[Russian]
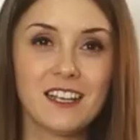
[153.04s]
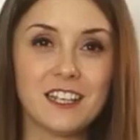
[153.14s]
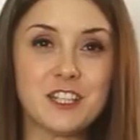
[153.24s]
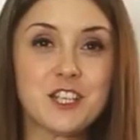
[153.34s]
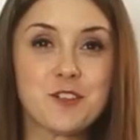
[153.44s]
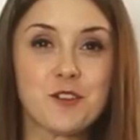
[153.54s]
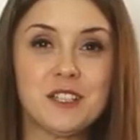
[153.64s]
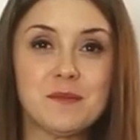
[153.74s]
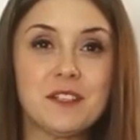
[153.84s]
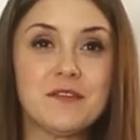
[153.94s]
Еще
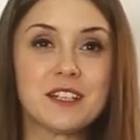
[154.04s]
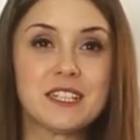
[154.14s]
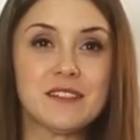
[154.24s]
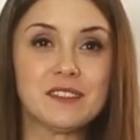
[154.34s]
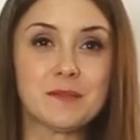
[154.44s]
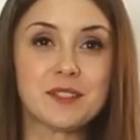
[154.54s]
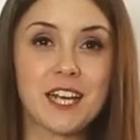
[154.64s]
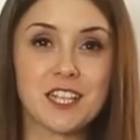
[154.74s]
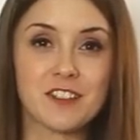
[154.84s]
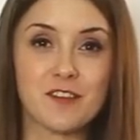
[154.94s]
одним эффективным
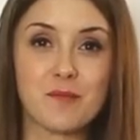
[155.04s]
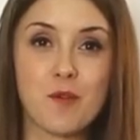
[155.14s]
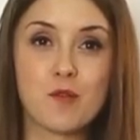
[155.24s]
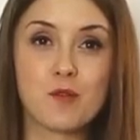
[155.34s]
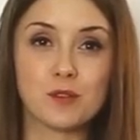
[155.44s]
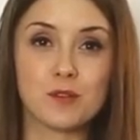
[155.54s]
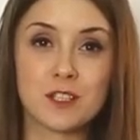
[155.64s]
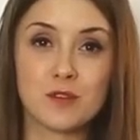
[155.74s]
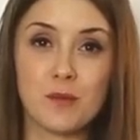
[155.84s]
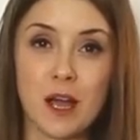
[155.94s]
средством по уходу за
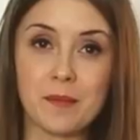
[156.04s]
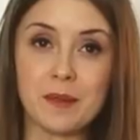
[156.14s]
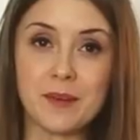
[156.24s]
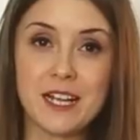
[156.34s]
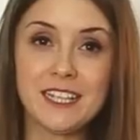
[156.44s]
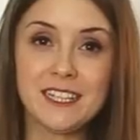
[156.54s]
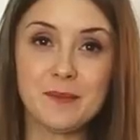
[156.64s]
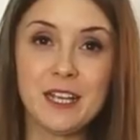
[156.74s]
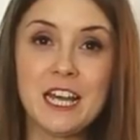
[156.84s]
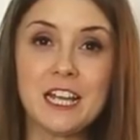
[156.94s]
зубами и
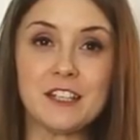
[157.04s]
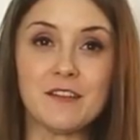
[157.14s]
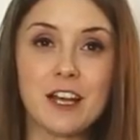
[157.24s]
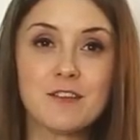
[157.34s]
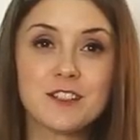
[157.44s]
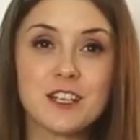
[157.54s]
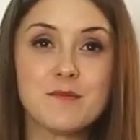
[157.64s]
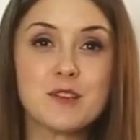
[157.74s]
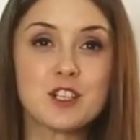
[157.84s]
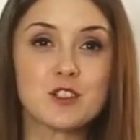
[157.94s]
брекетами являются
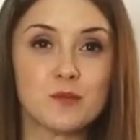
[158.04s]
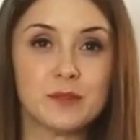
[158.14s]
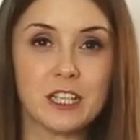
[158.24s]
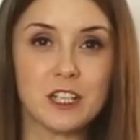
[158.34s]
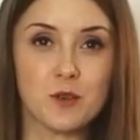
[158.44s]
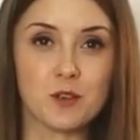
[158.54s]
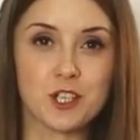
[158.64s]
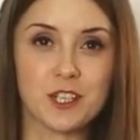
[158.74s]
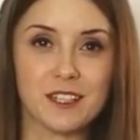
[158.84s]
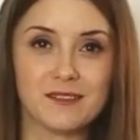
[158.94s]
межзубные ёршики.